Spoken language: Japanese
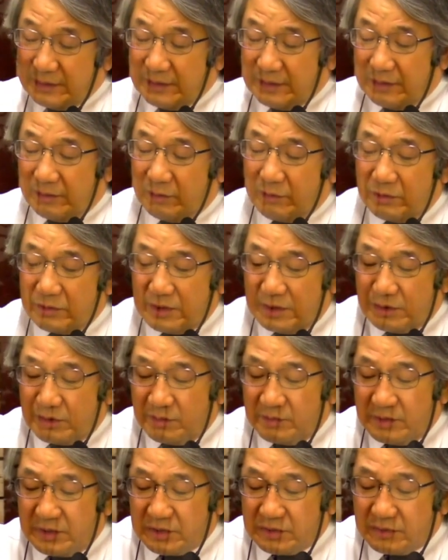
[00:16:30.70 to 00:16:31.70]
大勢の
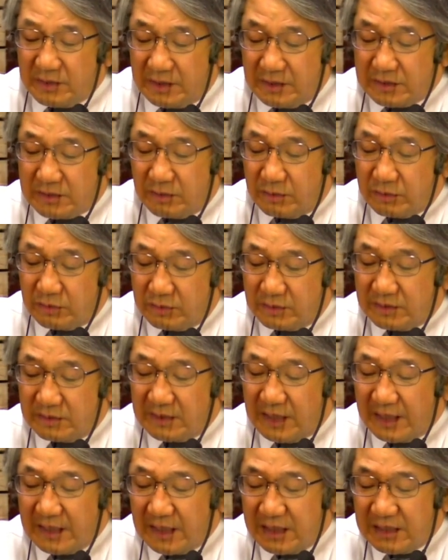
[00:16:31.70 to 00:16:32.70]
民衆やイエスのことを
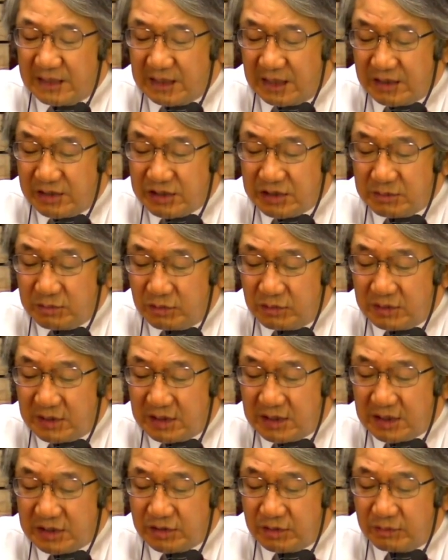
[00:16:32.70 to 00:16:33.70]
嘆き悲しむ女
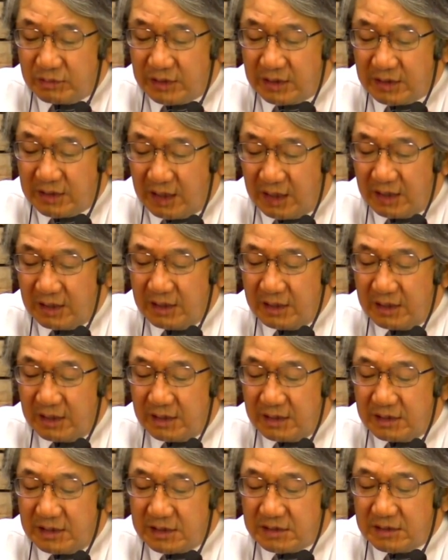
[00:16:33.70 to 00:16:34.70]
たちの群れが
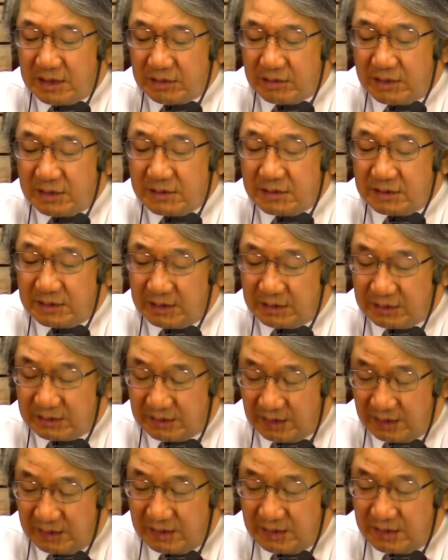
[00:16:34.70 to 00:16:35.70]
イエスの後についていっ
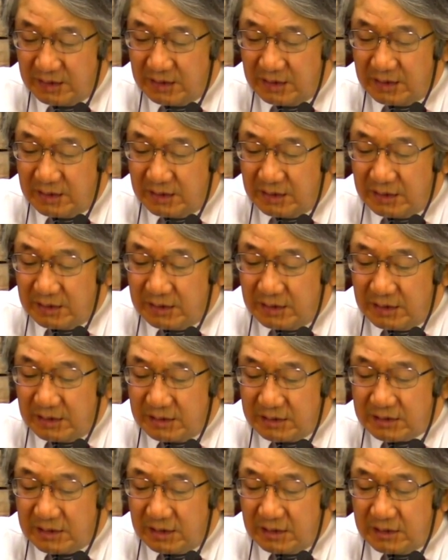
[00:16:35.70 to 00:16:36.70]
た
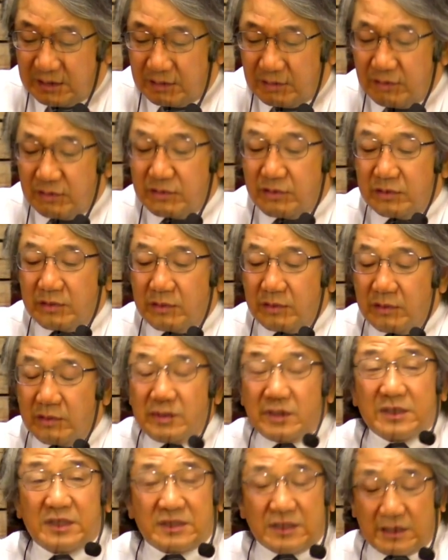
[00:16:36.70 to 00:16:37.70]
こういうこと
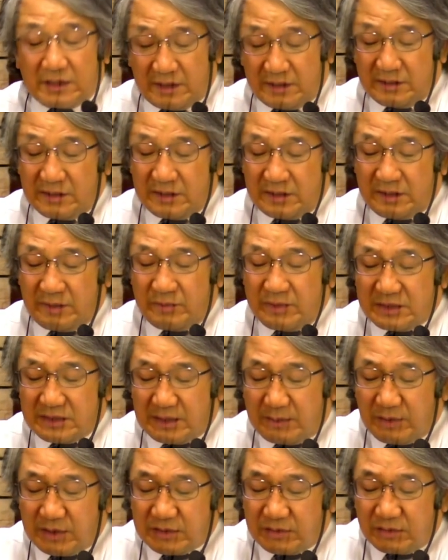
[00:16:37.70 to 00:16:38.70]
女たちがいたでもイエス
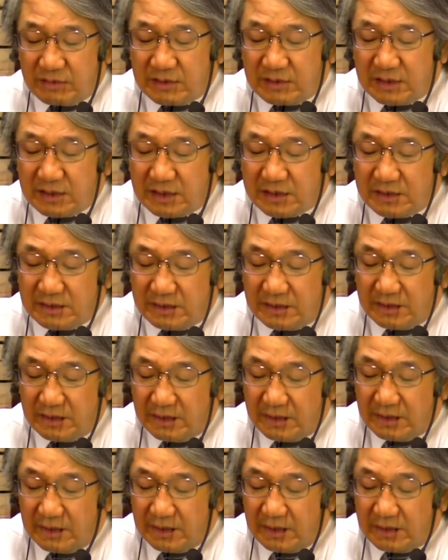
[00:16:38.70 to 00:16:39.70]
様はその女たちに
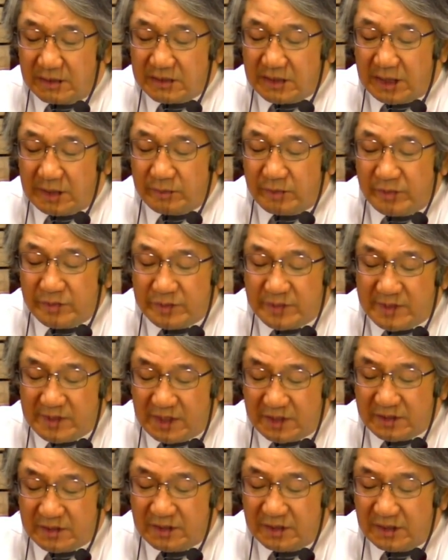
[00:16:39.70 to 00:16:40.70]
エルサレムの娘た
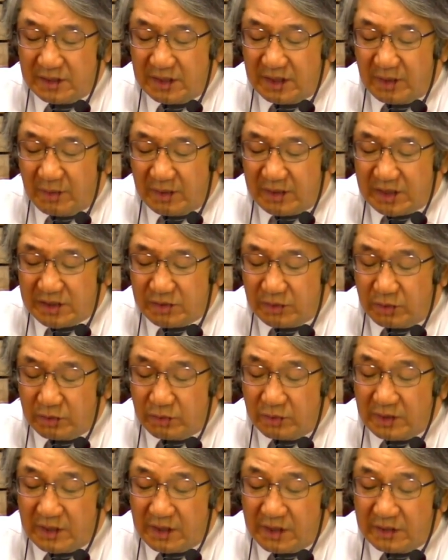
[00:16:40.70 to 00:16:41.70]
ち私のこと
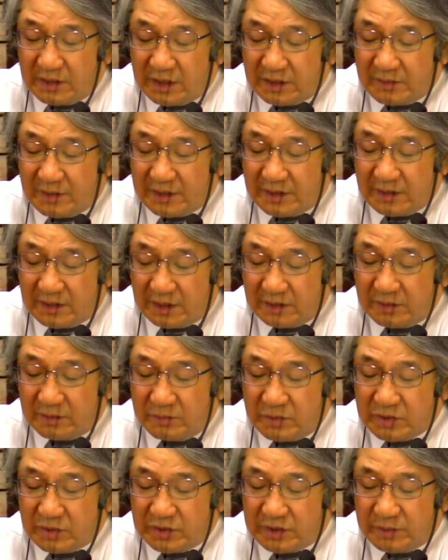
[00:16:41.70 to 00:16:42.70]
を泣いてはいけないむ
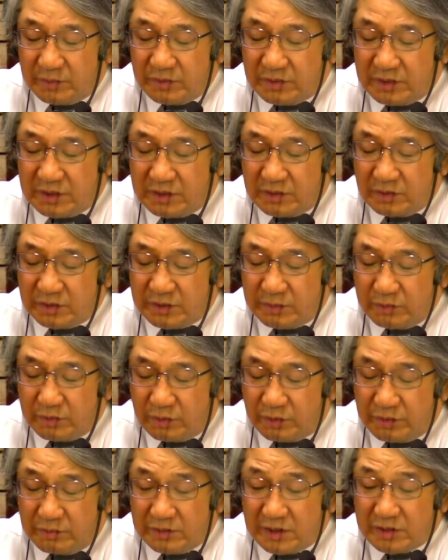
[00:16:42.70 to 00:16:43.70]
しろ自分自身の自分の
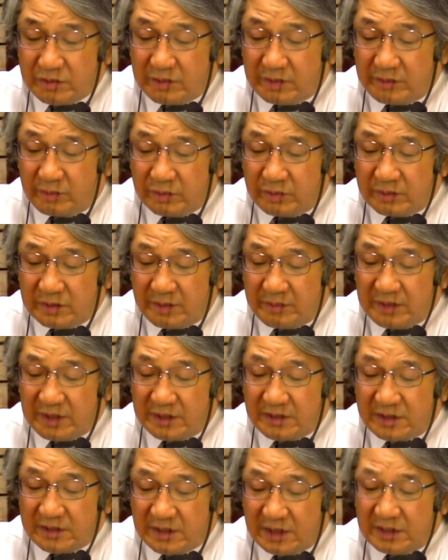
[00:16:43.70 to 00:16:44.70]
子供たちのことのために泣
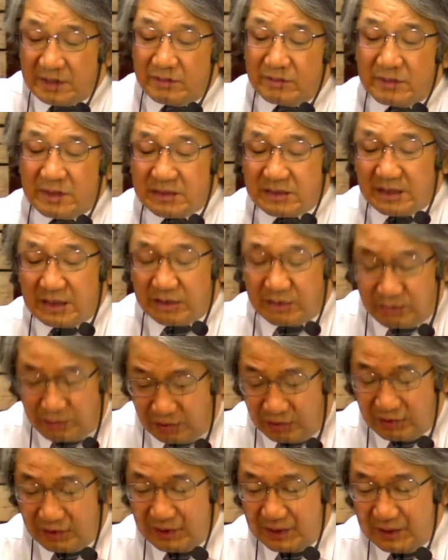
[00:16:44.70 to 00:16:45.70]
きなさいって言うんですけれども